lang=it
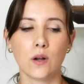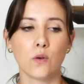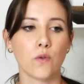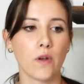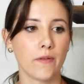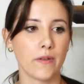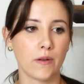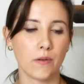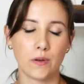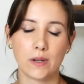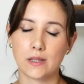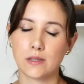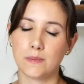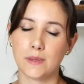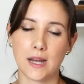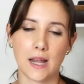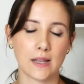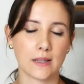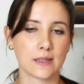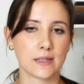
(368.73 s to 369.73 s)
lui aveva
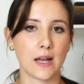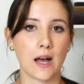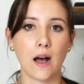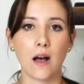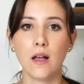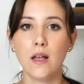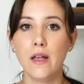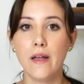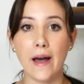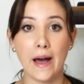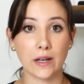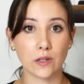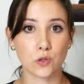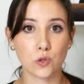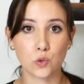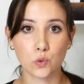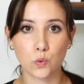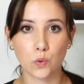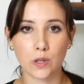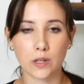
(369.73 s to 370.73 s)
un'esperienza
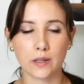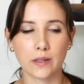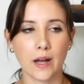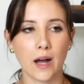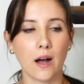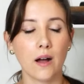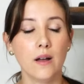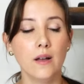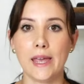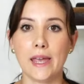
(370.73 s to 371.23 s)
assurda